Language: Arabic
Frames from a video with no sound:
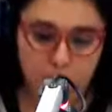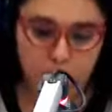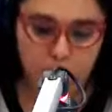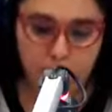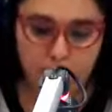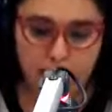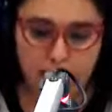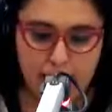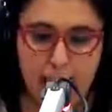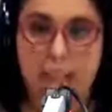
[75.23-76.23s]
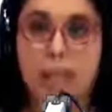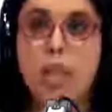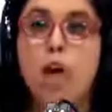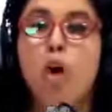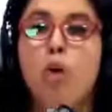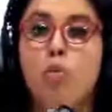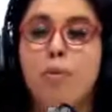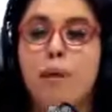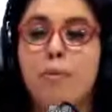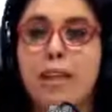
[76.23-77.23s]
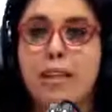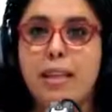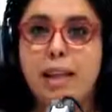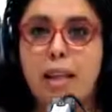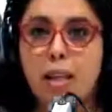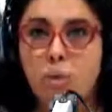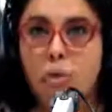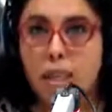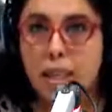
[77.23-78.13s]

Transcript: اللي موجود الى حد نعم. الان وفما امكانيه انه